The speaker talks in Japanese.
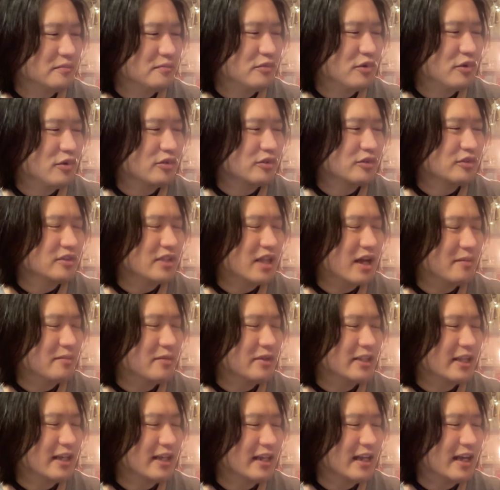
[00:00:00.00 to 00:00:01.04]
僕ダメ
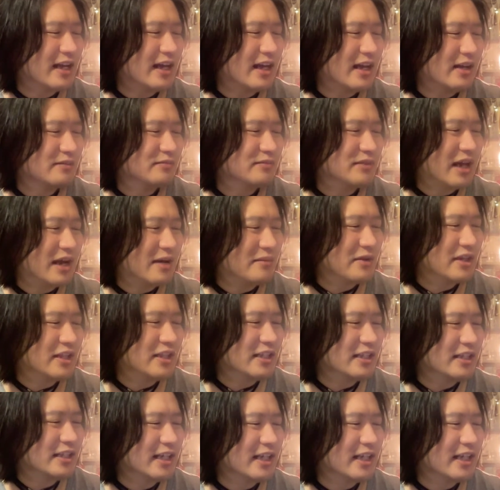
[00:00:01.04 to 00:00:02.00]
だなダメ人